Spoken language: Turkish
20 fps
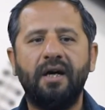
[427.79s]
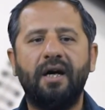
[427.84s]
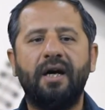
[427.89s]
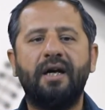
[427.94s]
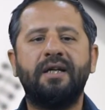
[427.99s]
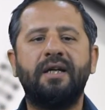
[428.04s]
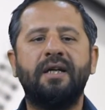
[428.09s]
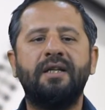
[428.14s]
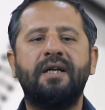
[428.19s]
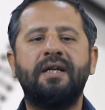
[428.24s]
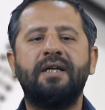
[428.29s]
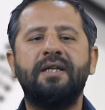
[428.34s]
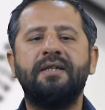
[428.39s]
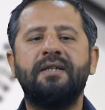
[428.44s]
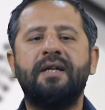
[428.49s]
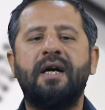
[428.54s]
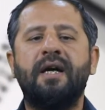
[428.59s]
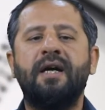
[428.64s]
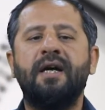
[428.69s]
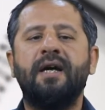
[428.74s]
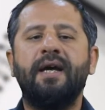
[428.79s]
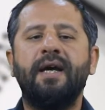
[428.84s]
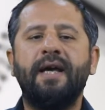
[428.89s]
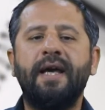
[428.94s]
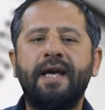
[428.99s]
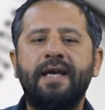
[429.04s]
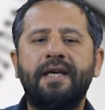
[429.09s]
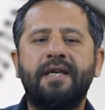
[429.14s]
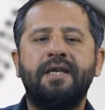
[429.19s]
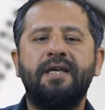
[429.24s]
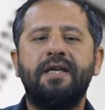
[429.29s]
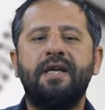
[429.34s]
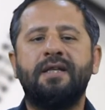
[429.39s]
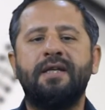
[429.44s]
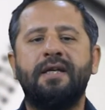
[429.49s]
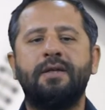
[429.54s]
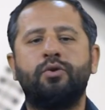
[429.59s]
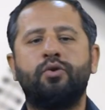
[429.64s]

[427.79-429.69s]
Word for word: aralarında ek ya da